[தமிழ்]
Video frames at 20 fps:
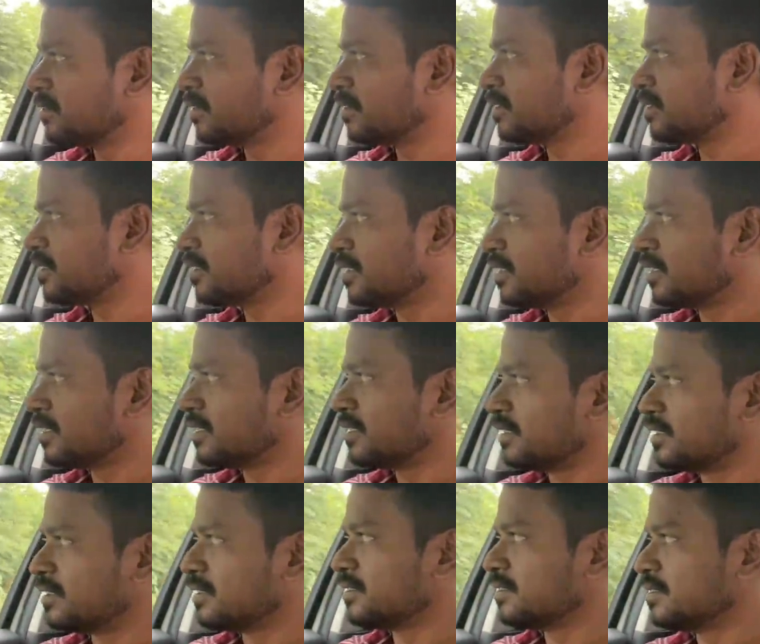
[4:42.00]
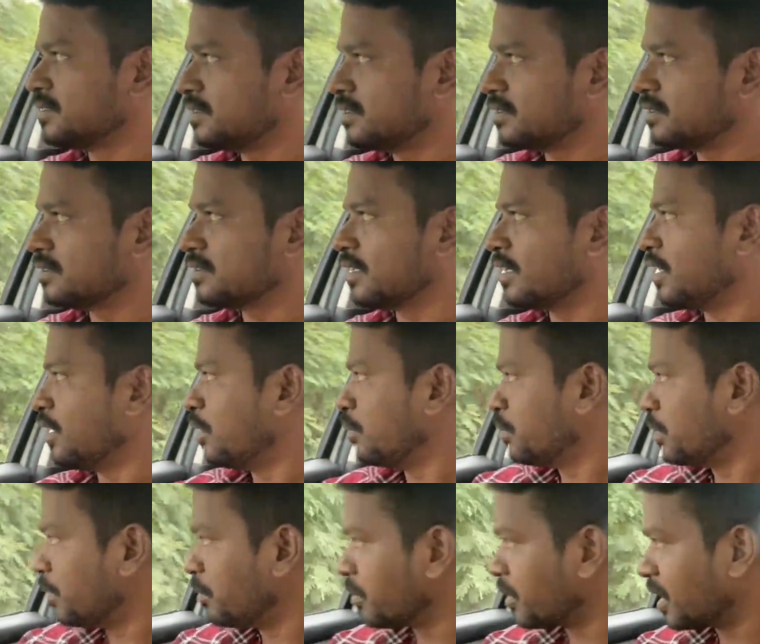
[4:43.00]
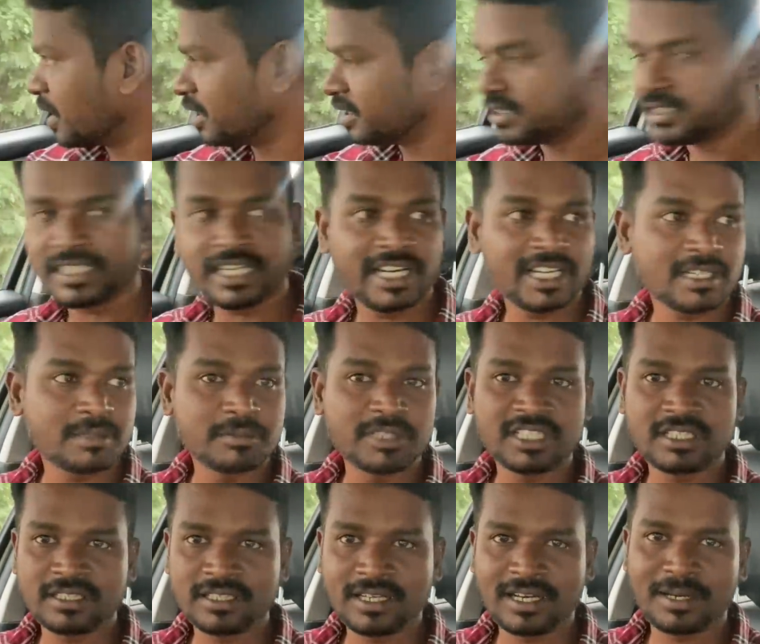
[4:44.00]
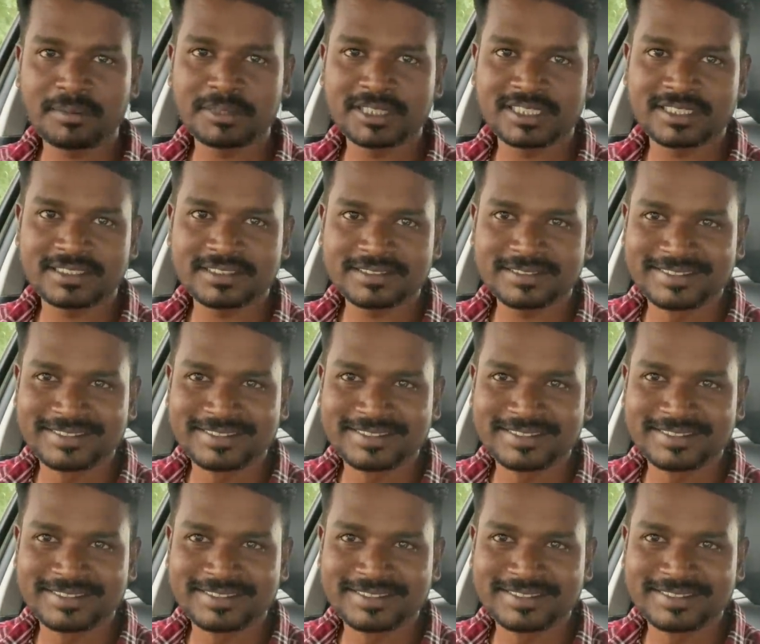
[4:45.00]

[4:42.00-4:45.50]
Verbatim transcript: ஆபத்து வராது ஆமாம் காய்ஸ் எனக்கு மட்டும்தான் ஆபத்து